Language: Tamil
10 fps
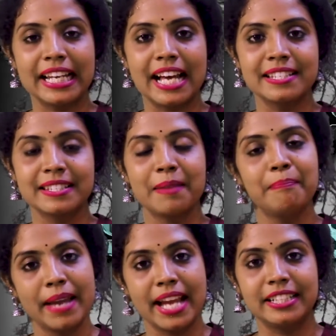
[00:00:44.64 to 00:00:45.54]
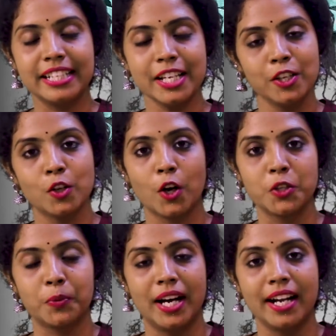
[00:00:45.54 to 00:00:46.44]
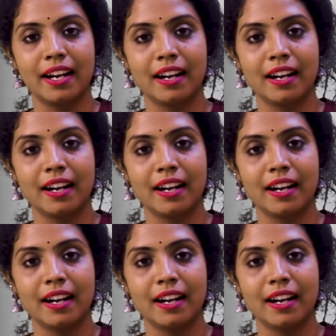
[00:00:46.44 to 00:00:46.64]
கிளாஸ் மேக் டீ நாட் வார்